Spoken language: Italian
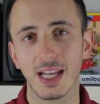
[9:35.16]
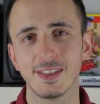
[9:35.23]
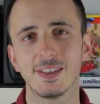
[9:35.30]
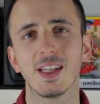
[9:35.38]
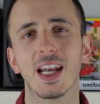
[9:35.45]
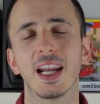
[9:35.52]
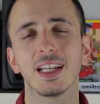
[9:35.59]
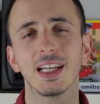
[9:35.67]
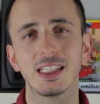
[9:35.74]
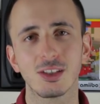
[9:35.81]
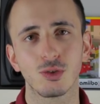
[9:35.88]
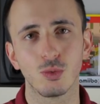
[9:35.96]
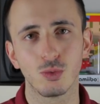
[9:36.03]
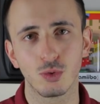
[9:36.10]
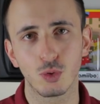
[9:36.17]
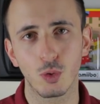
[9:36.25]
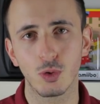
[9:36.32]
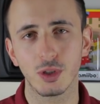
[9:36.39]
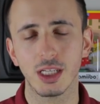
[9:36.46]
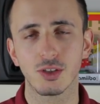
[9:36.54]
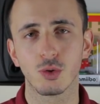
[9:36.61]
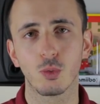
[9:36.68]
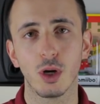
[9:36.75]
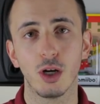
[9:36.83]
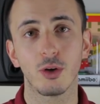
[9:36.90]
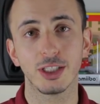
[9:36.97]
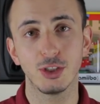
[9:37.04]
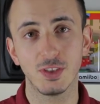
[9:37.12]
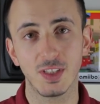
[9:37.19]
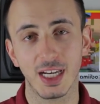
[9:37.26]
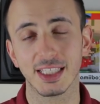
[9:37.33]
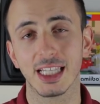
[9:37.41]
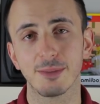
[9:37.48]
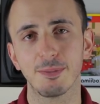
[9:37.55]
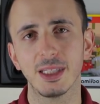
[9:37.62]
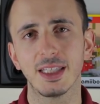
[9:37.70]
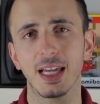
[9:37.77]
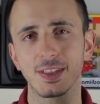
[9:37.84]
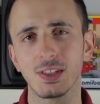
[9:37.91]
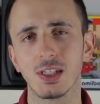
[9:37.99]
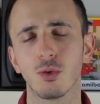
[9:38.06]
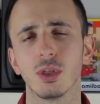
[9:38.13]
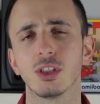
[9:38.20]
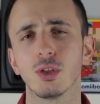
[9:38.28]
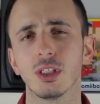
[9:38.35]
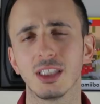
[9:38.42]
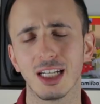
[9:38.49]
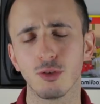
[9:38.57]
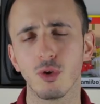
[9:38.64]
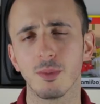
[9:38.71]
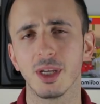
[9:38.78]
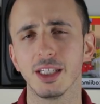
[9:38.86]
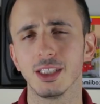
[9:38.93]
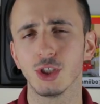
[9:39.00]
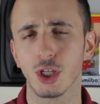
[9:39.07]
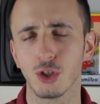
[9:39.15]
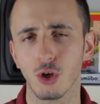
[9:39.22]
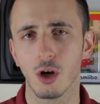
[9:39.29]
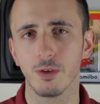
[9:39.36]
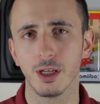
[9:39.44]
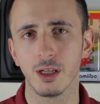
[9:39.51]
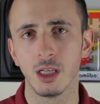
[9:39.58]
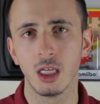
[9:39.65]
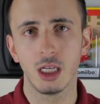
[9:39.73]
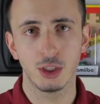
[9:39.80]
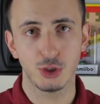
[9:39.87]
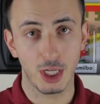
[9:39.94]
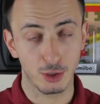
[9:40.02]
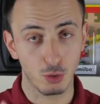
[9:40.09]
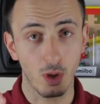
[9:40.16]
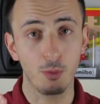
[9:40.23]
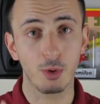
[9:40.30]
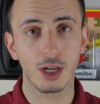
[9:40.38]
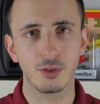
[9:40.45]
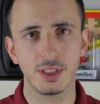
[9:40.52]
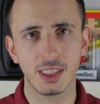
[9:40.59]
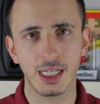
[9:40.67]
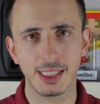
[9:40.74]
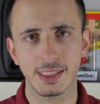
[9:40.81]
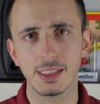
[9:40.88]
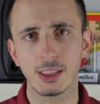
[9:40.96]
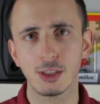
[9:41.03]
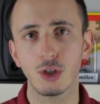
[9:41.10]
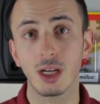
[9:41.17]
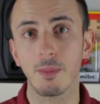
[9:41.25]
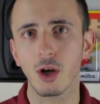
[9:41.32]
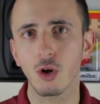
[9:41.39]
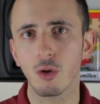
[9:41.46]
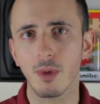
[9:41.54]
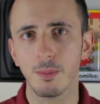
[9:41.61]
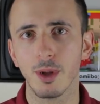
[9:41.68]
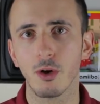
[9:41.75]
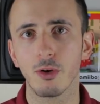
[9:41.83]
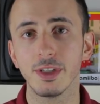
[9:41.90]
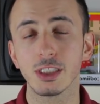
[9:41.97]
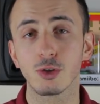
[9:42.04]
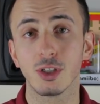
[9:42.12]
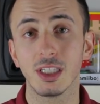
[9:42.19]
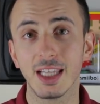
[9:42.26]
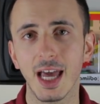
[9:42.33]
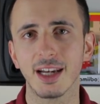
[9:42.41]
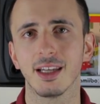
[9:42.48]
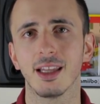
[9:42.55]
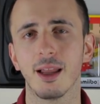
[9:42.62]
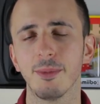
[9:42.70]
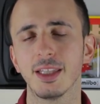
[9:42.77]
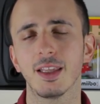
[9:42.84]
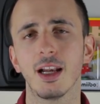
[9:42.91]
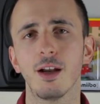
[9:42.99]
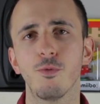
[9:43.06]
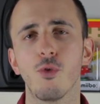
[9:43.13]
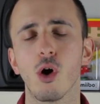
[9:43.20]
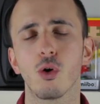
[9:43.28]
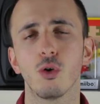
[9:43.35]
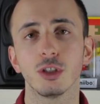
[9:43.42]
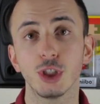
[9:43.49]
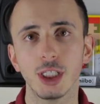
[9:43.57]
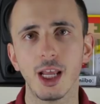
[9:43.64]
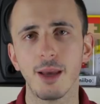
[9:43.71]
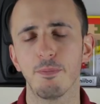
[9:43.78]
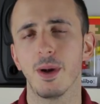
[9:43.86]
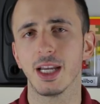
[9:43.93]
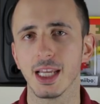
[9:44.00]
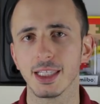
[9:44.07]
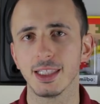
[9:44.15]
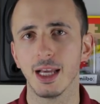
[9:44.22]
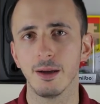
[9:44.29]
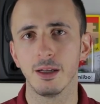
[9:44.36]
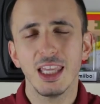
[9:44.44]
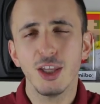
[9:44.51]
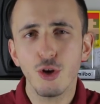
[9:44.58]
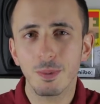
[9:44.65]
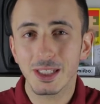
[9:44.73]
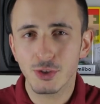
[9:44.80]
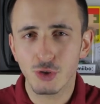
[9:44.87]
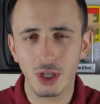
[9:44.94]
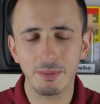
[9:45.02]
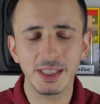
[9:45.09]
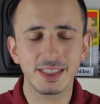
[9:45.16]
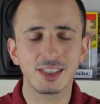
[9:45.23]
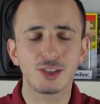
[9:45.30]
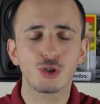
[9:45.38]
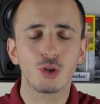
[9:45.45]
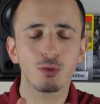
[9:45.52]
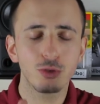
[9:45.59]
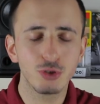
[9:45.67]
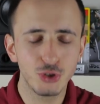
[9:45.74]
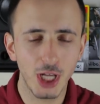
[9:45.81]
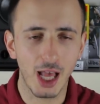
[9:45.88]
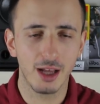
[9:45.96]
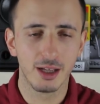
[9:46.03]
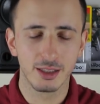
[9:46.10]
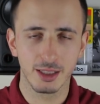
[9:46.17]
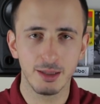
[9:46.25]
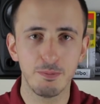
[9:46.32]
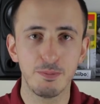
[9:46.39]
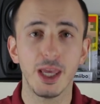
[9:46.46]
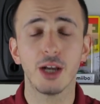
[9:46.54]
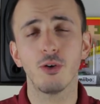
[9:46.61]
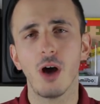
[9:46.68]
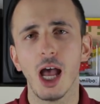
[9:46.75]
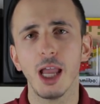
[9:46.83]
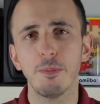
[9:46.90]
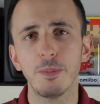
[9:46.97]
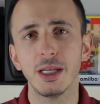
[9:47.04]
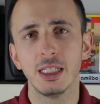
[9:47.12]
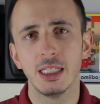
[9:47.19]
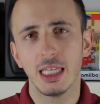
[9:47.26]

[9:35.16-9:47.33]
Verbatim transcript: ragazzi era il riassuntone su quello che ci sarà da aspettarsi in questo E3 2019. Certo è un anno di transizione ma come abbiamo visto di carne da mettere al fuoco ce n'è parecchia. Io personalmente sono già in pieno hype